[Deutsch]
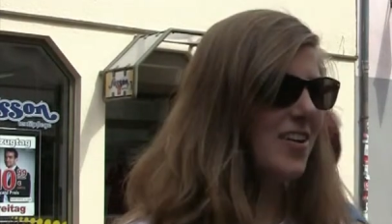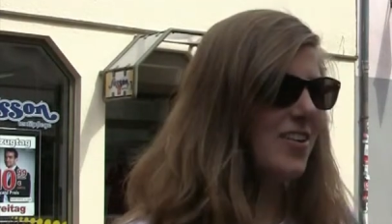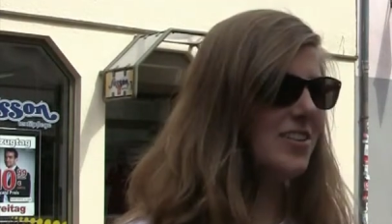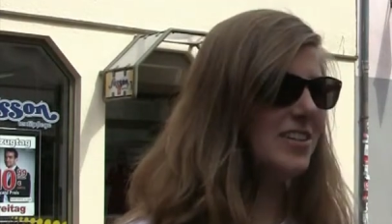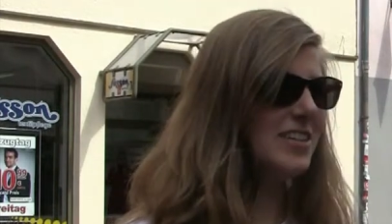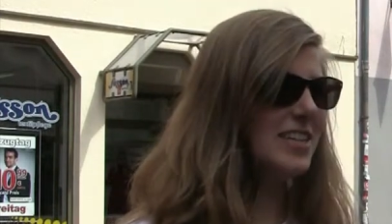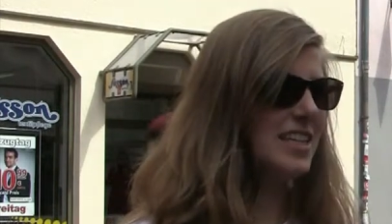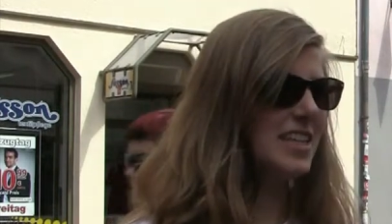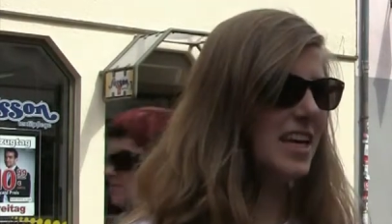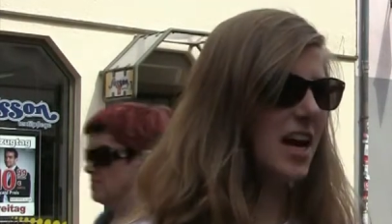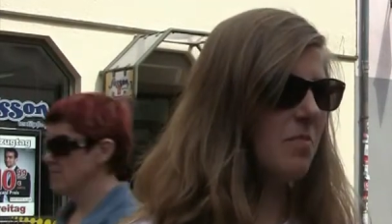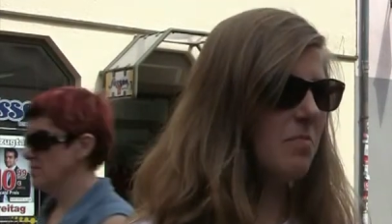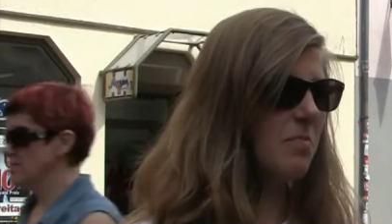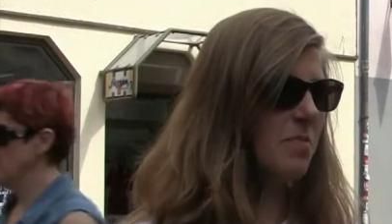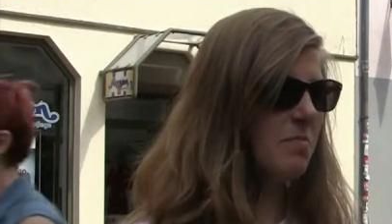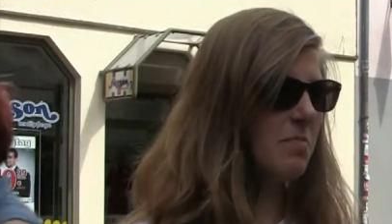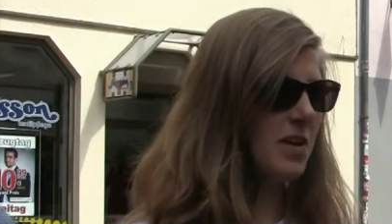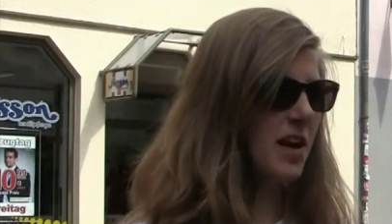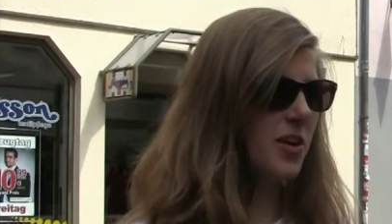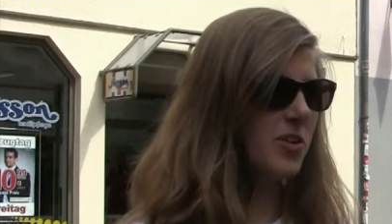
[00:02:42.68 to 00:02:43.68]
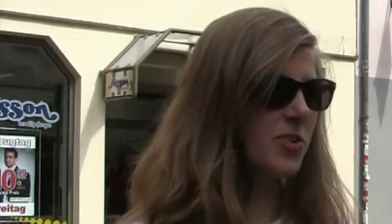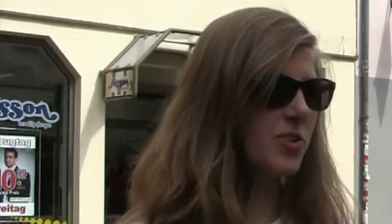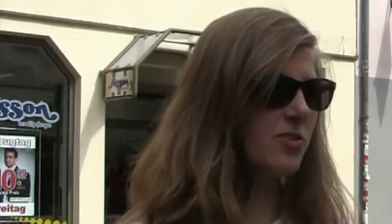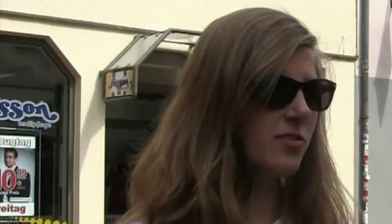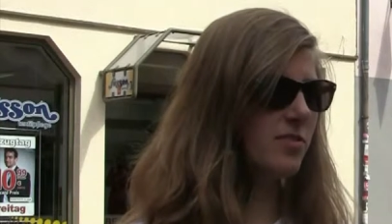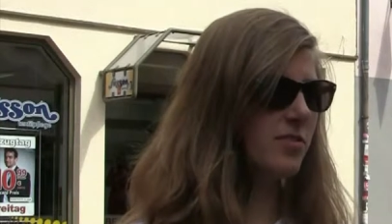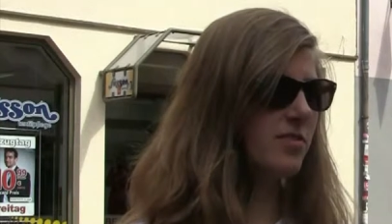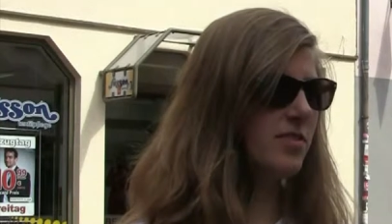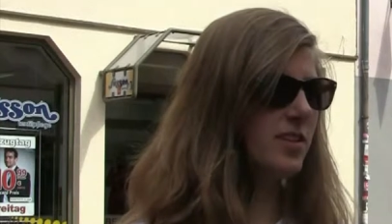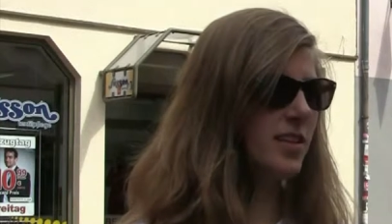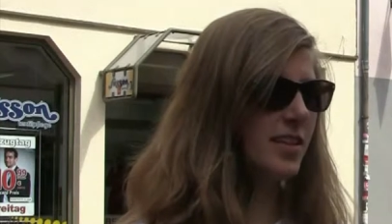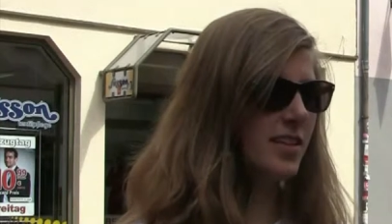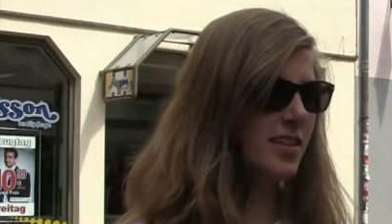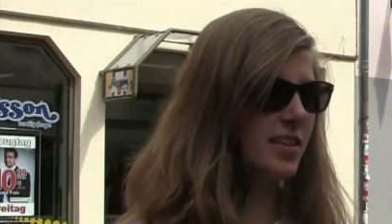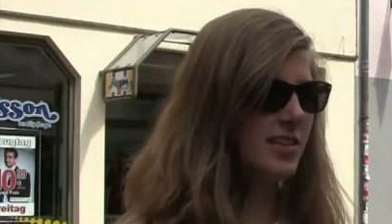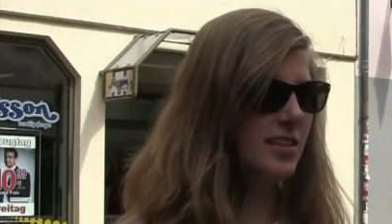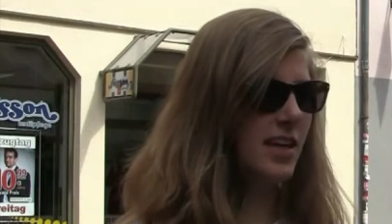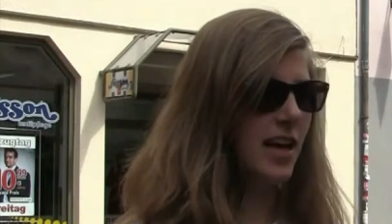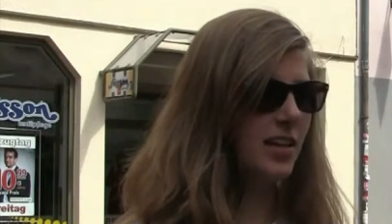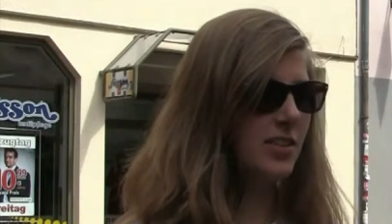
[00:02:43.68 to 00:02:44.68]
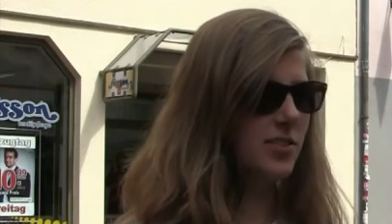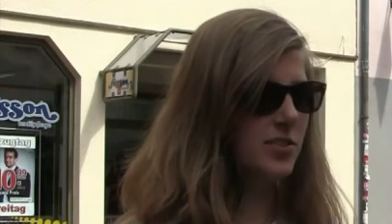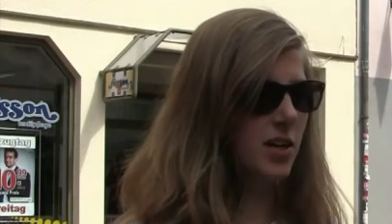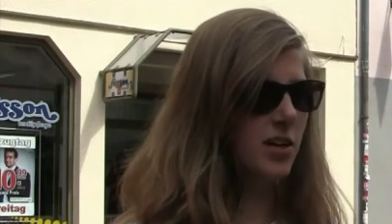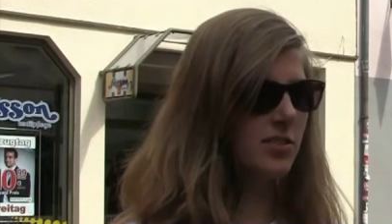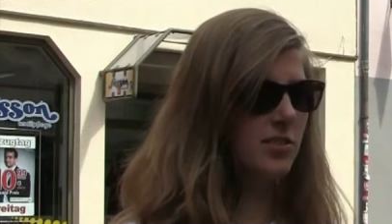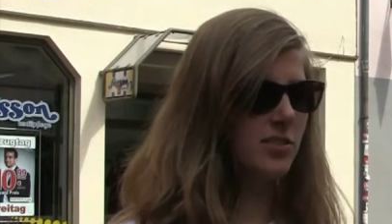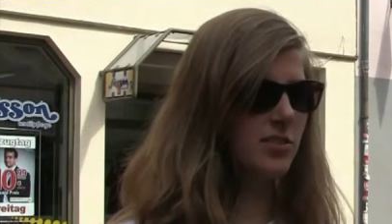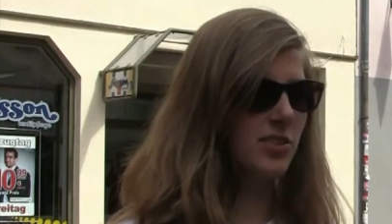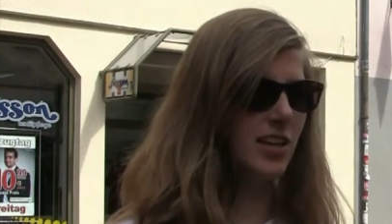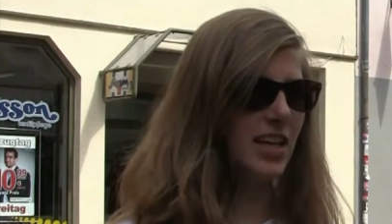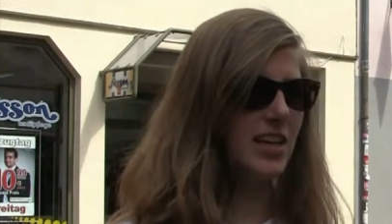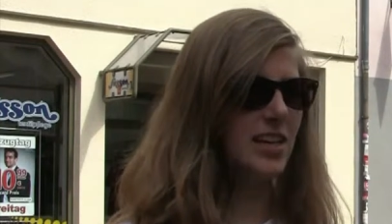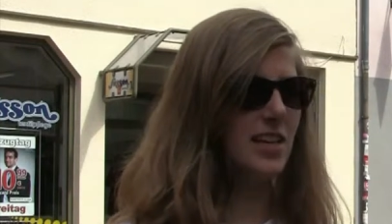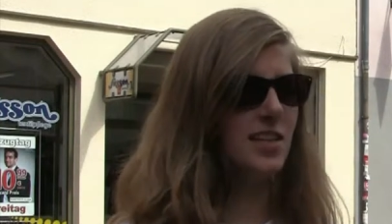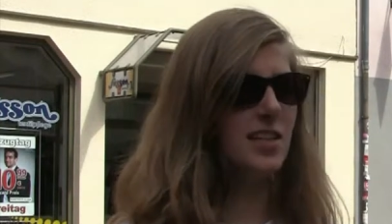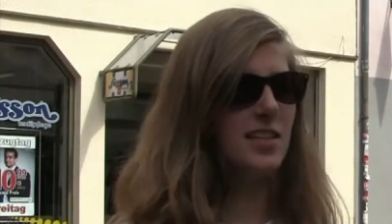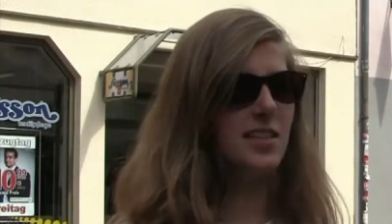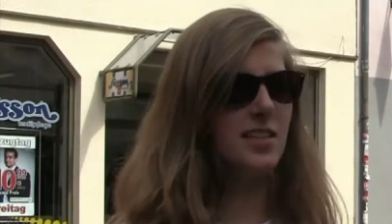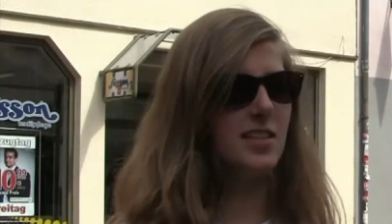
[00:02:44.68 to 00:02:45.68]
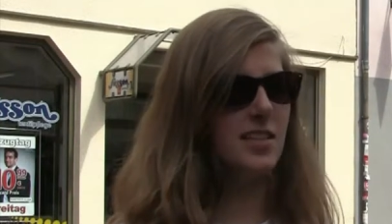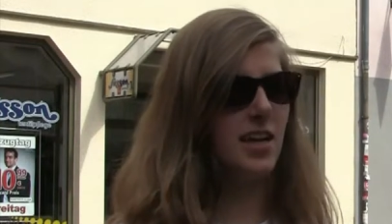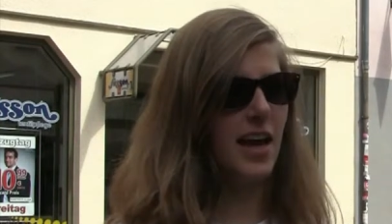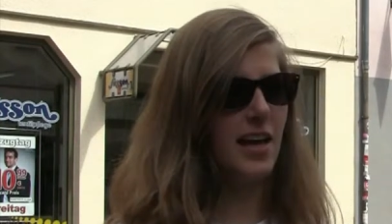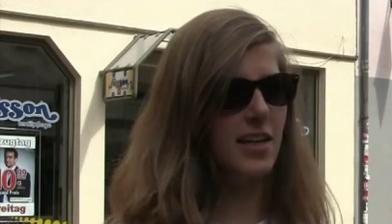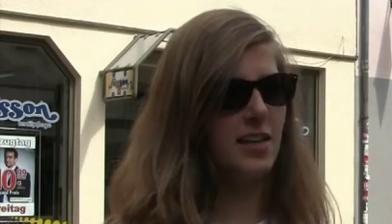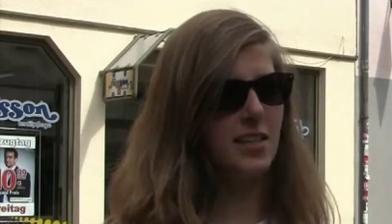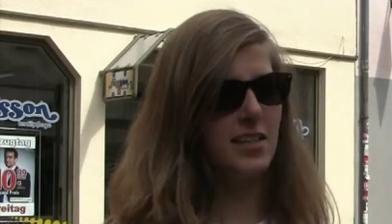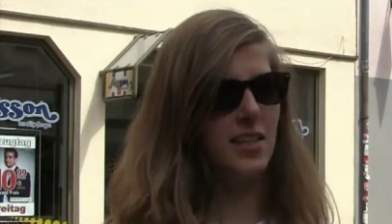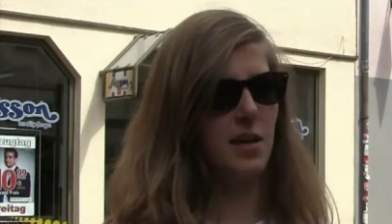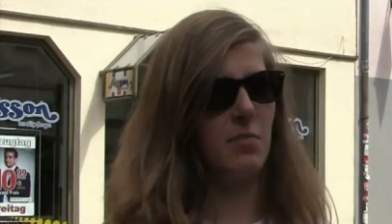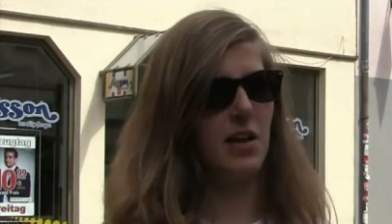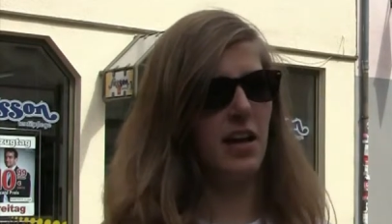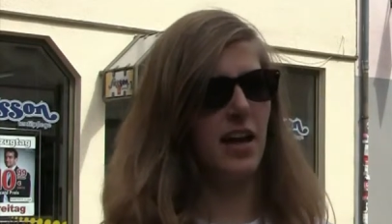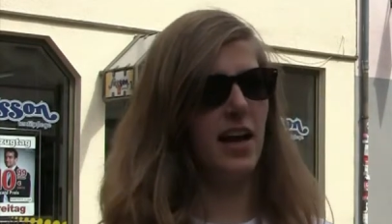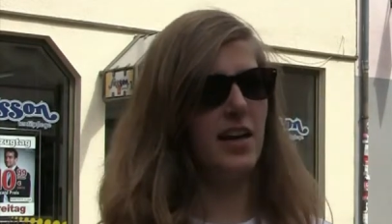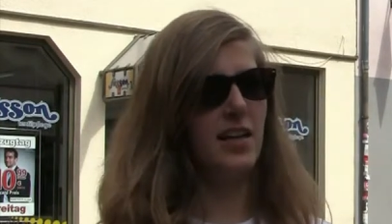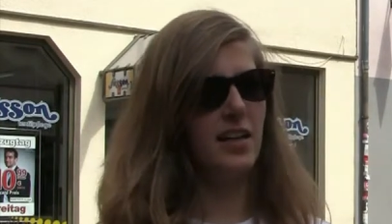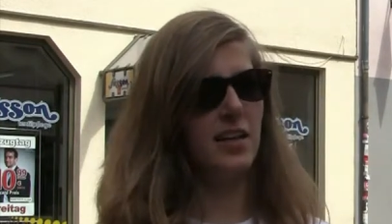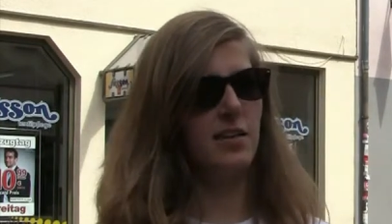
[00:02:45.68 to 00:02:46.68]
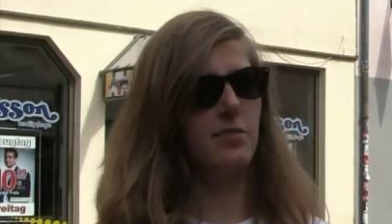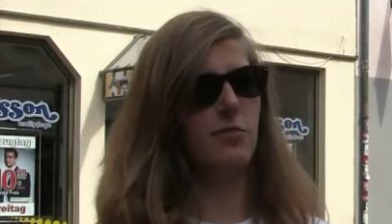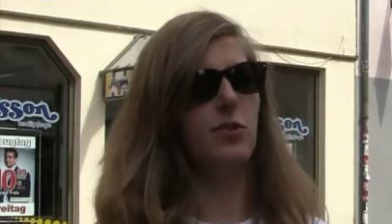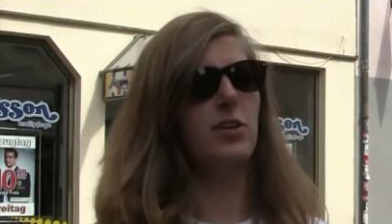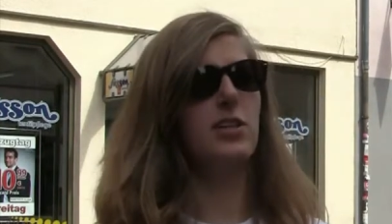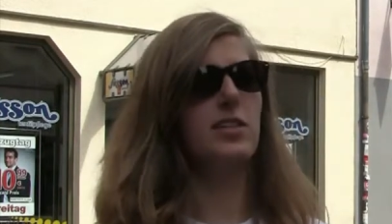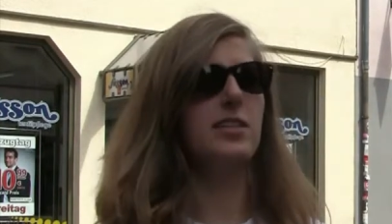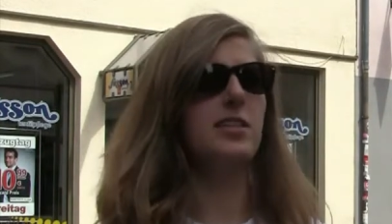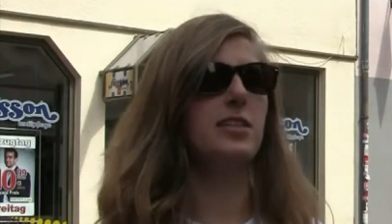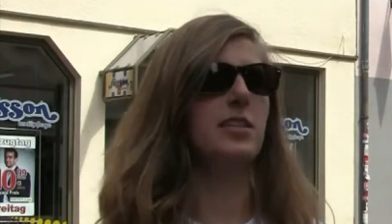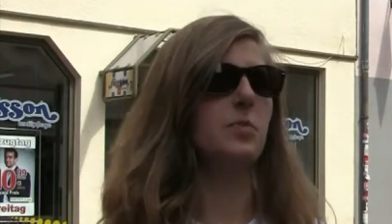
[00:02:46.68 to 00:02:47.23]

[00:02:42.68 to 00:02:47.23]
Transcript: Und ich habe mir auch schon äh, Sachen zu Hause zurechtgelegt, die ich eigentlich da mal reinlegen wollte.